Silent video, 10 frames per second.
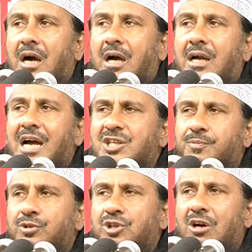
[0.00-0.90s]
আকাশ
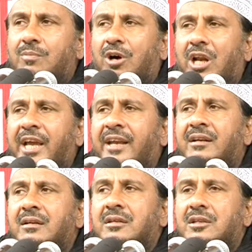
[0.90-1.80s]
পূজক বলেন
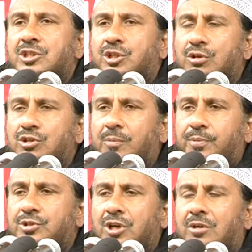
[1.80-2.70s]
সূর্য
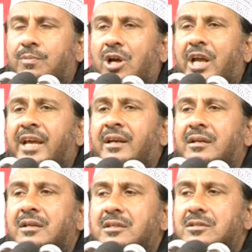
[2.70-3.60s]
পূজক বলেন
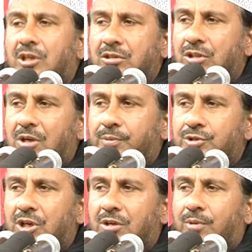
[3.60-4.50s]
চন্দ্র
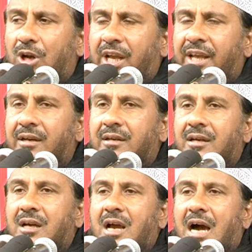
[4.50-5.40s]
পূজক বলেন
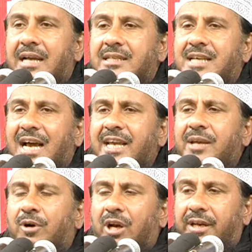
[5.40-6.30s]
আর যাই
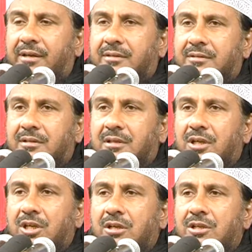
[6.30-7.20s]
বলেন
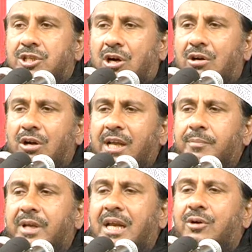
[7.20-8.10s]
সকলে
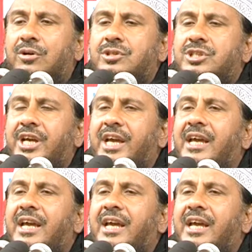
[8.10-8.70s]
মিলে হচ্ছে